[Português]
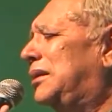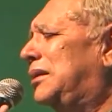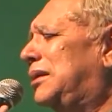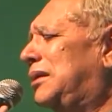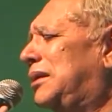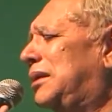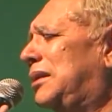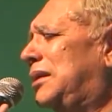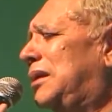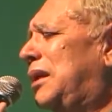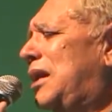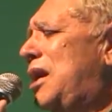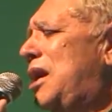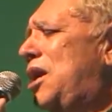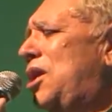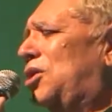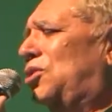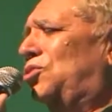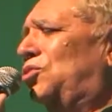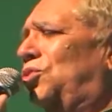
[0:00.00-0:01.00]
é o show do
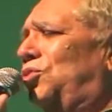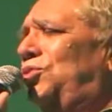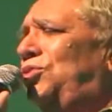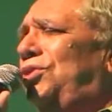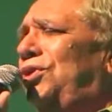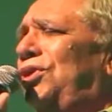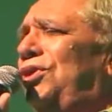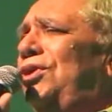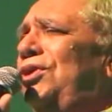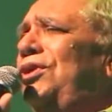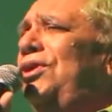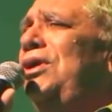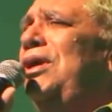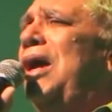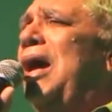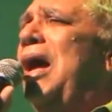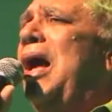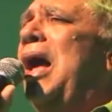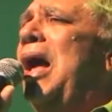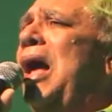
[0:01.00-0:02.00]
cantor e ator
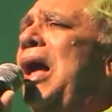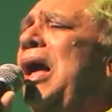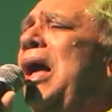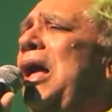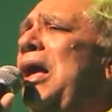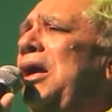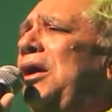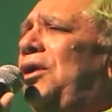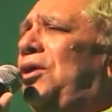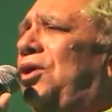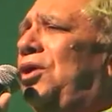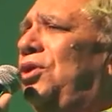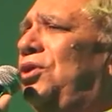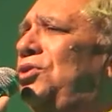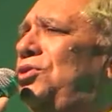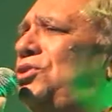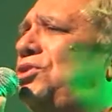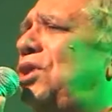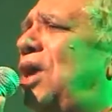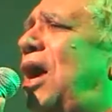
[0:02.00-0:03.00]
Saulo Laranjeira,
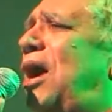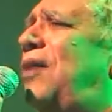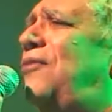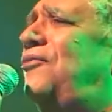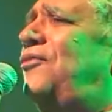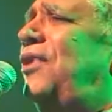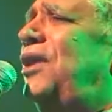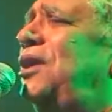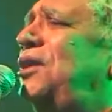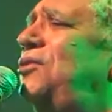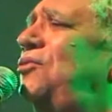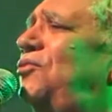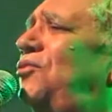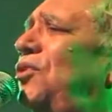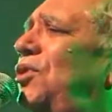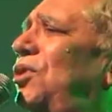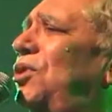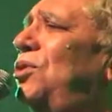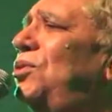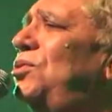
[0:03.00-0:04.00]
que numa parceria com
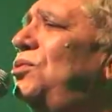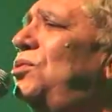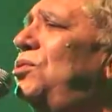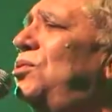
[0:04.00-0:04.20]
Saldanha